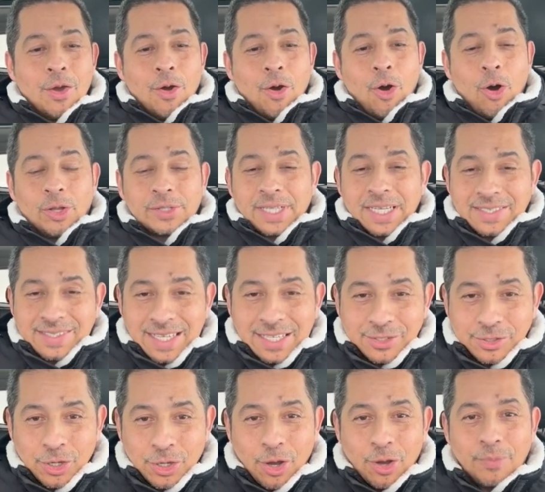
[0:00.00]
Otra
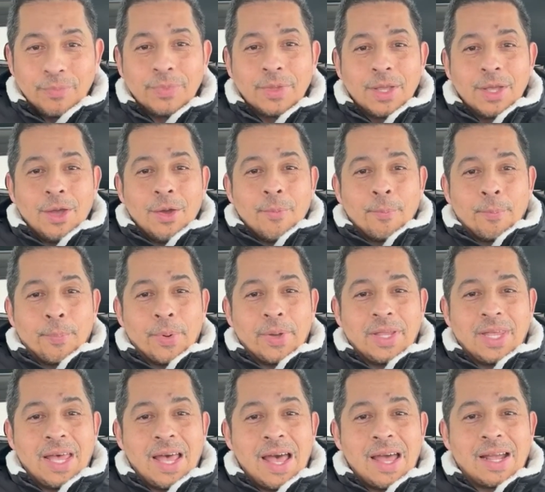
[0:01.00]
sección
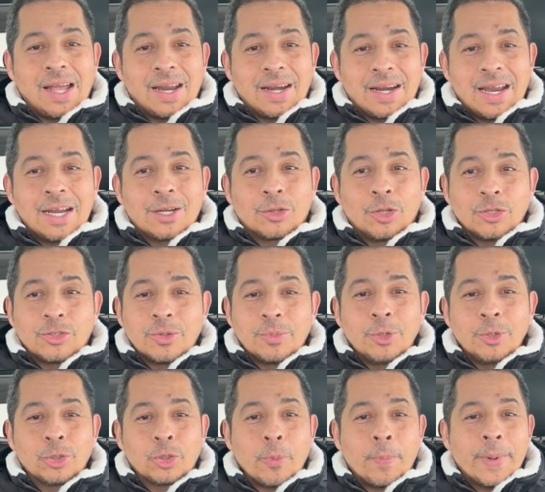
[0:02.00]
puedes agarrar 12
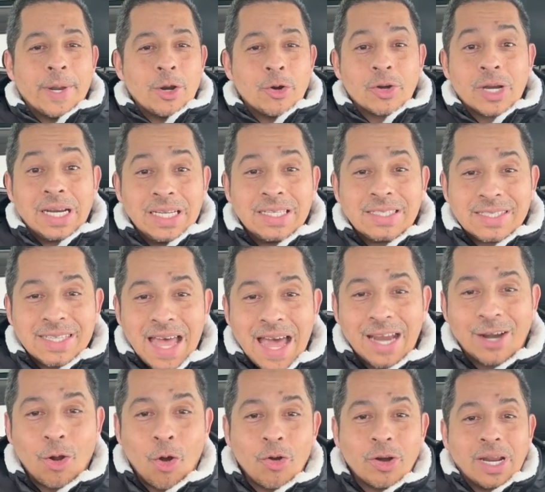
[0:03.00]
minutos para
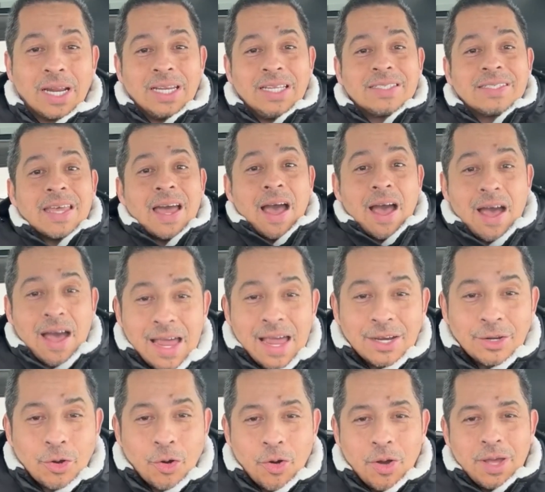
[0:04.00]
organizar. Organiza
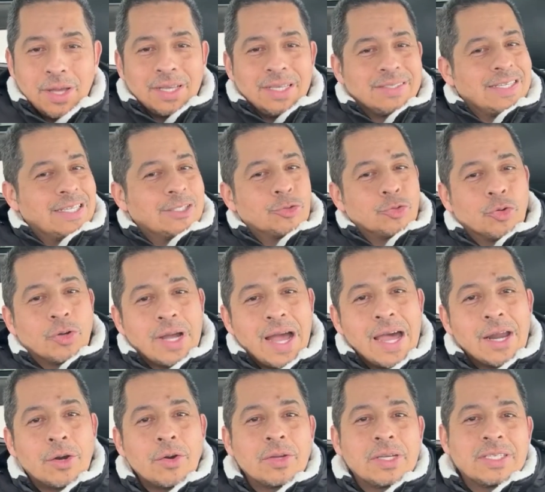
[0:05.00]
algo, quizás tu
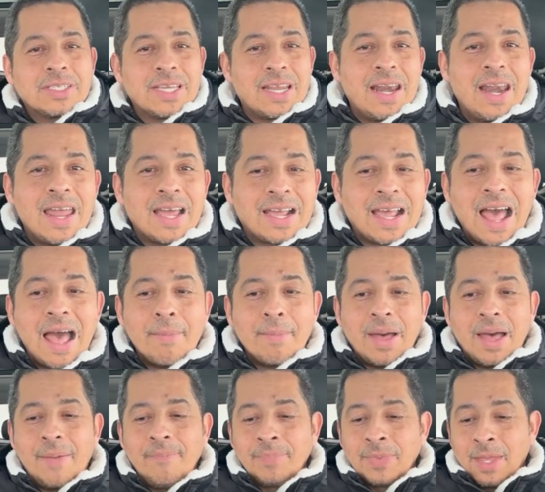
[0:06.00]
carro, quizás la
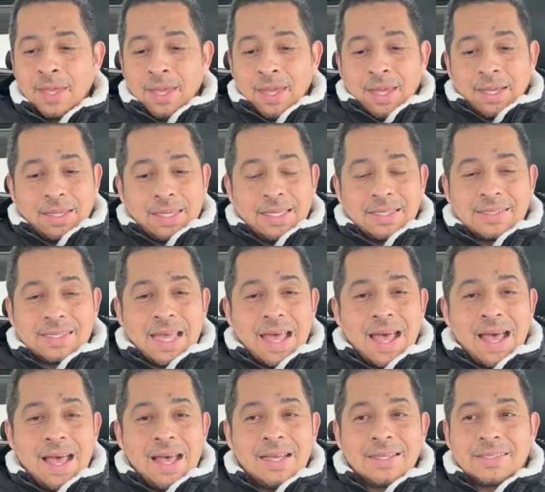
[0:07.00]
cama,
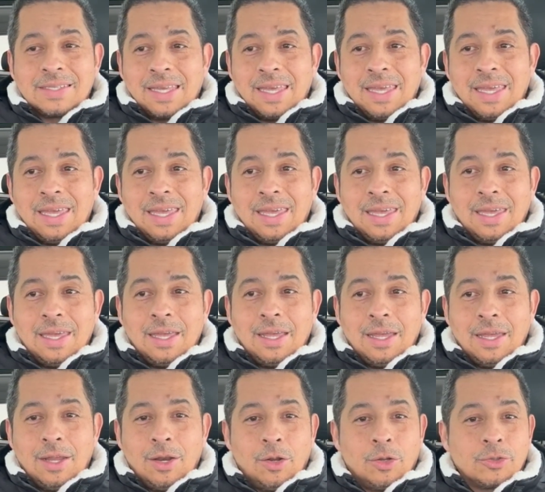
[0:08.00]
quizás
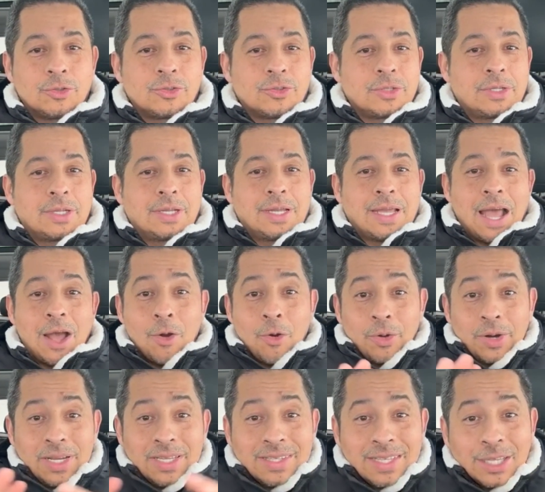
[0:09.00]
eh, los
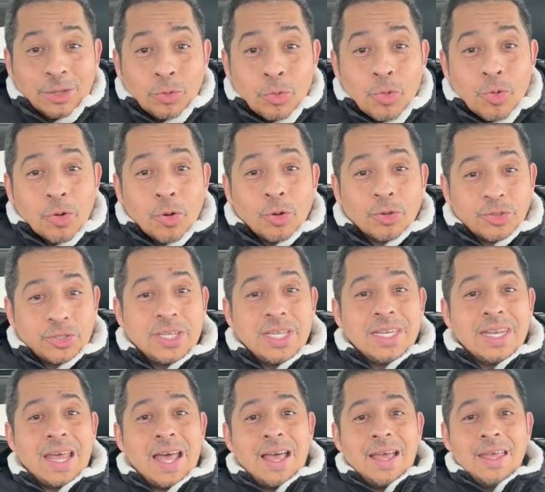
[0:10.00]
cajones de tu
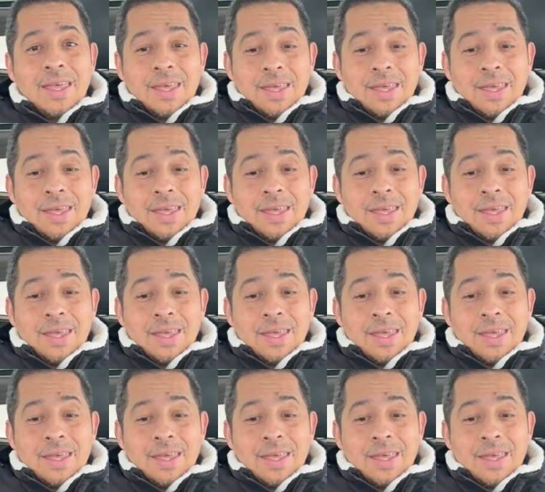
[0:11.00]
cocina.